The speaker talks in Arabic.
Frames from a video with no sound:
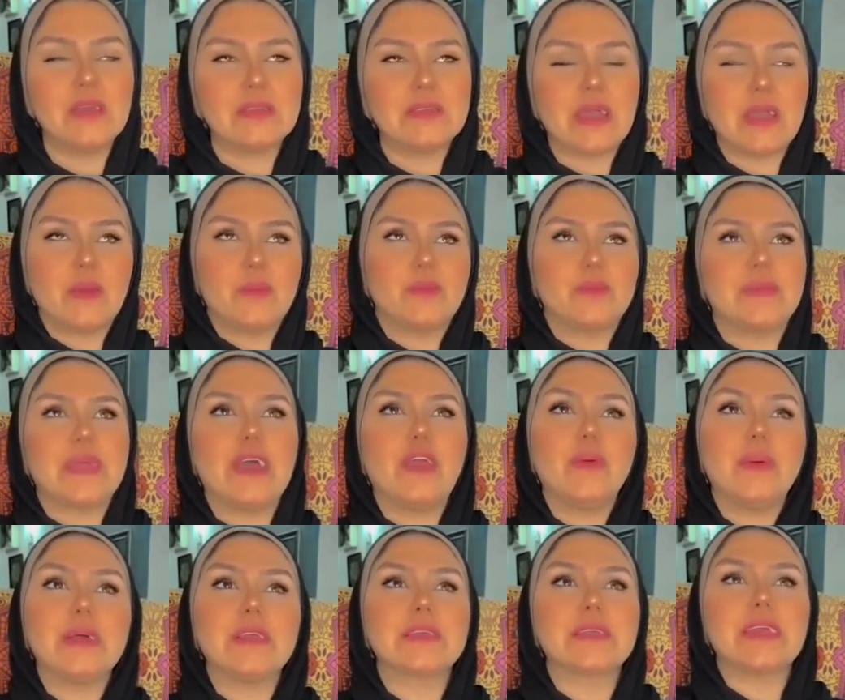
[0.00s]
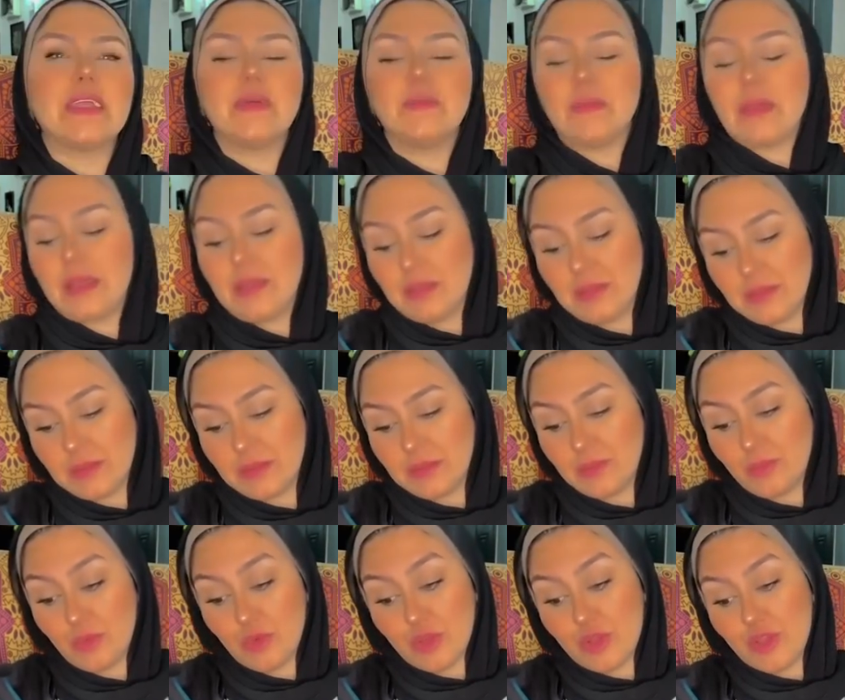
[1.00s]
طيب تعالوا بقى نتكلم
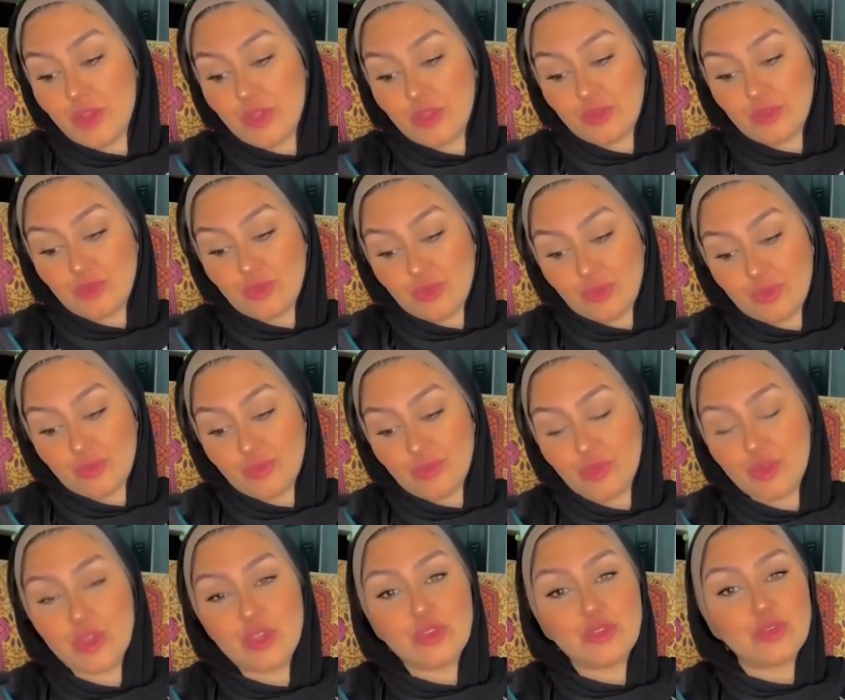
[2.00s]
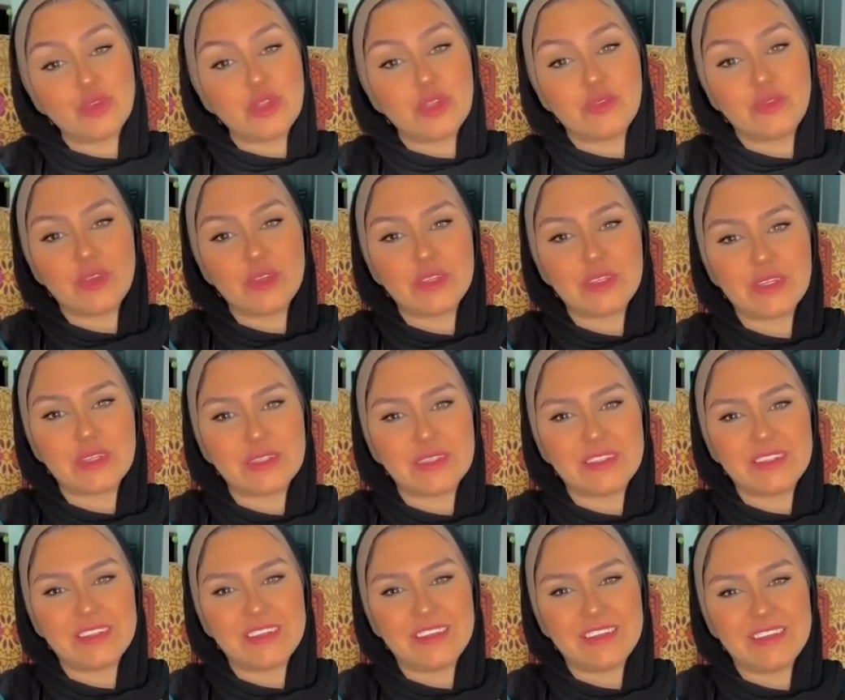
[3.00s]
عن برج الثور برج الثور الفترة
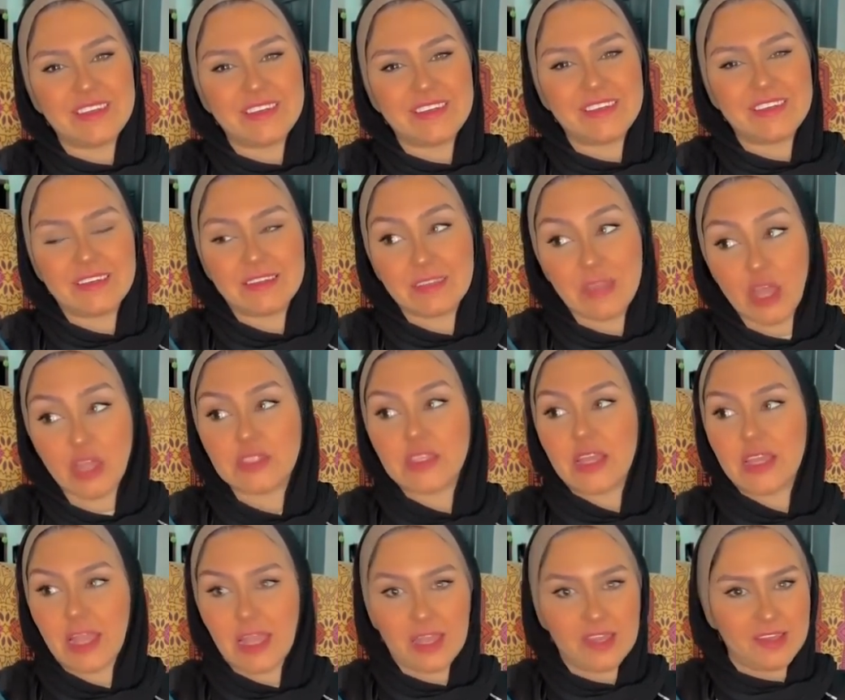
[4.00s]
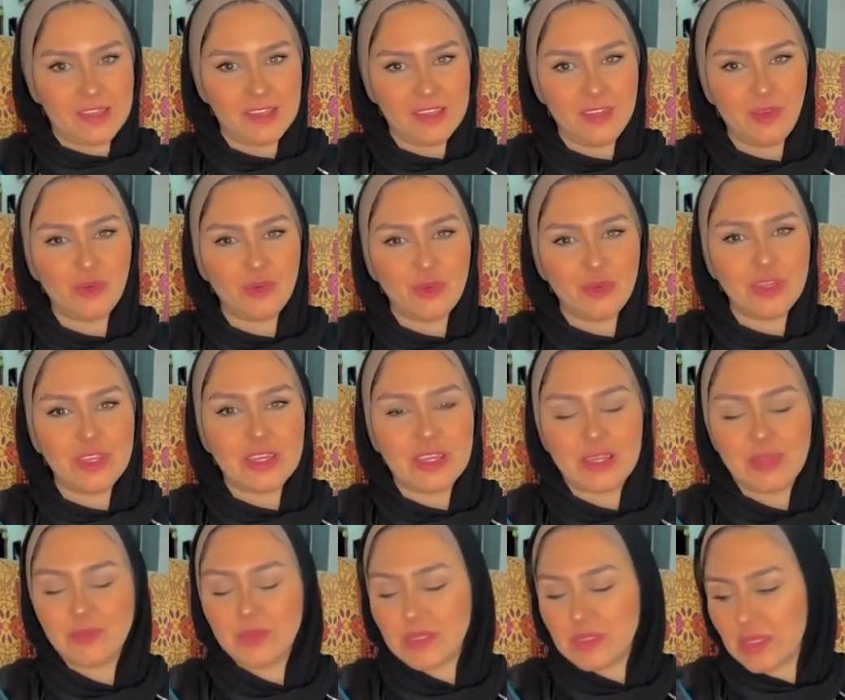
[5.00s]
دي طاقتك حاليا قولوا لي
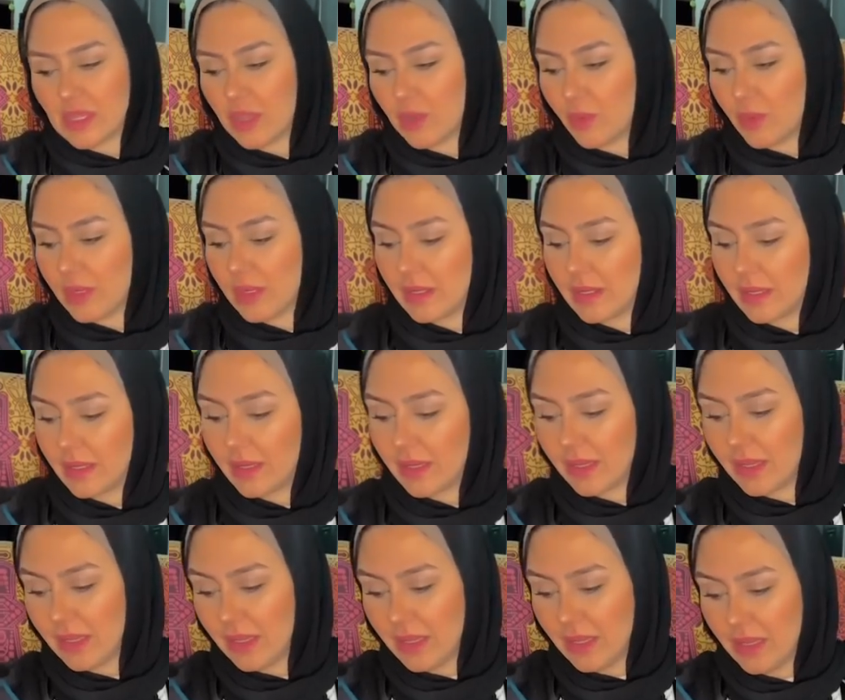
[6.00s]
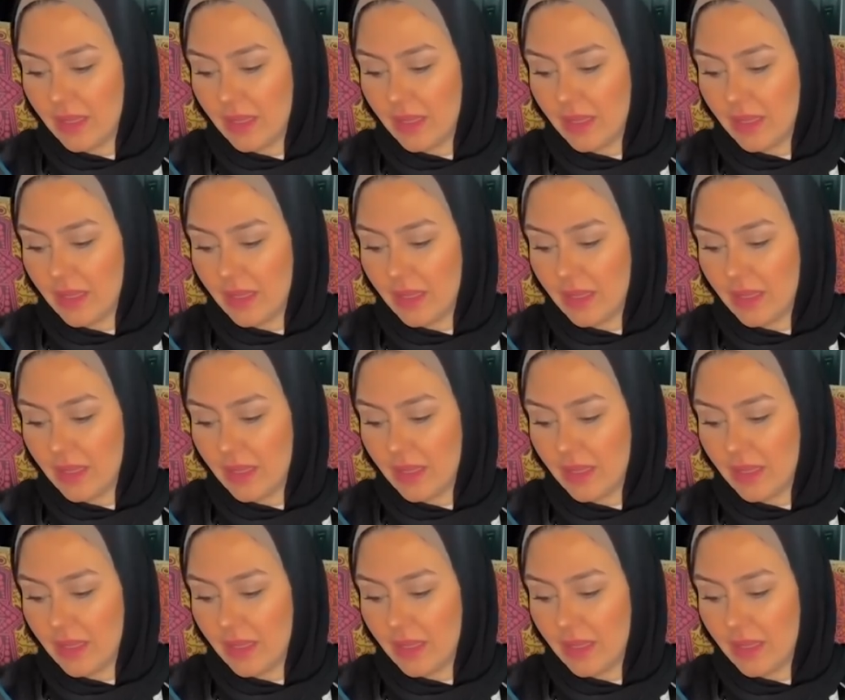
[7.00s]
الكلام ده صح ولا لأ